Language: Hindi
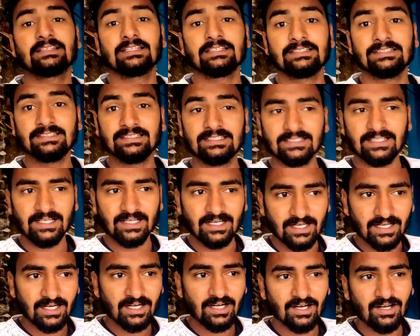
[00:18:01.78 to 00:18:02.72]
गए थे दीदी के
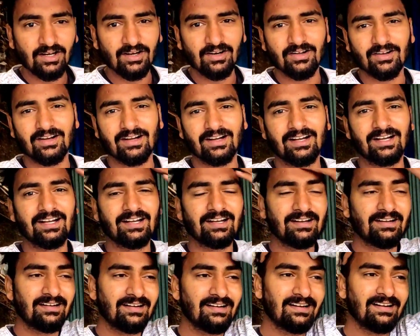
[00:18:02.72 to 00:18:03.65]
घर और
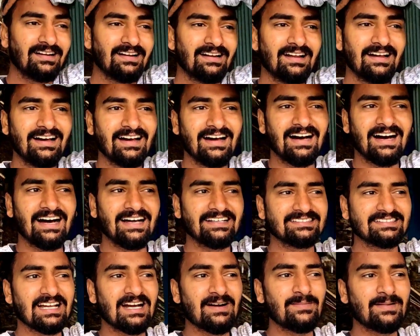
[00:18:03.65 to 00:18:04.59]

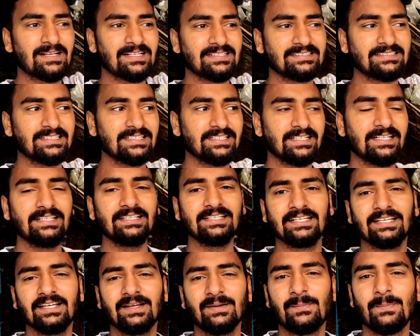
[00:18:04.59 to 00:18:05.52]
आज का हमारा स्टे यही
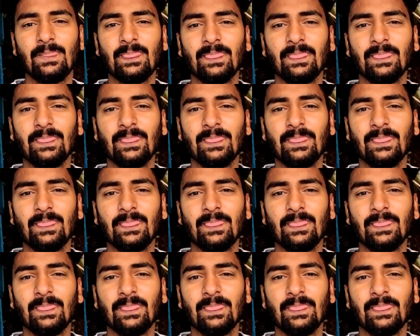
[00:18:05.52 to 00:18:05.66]
है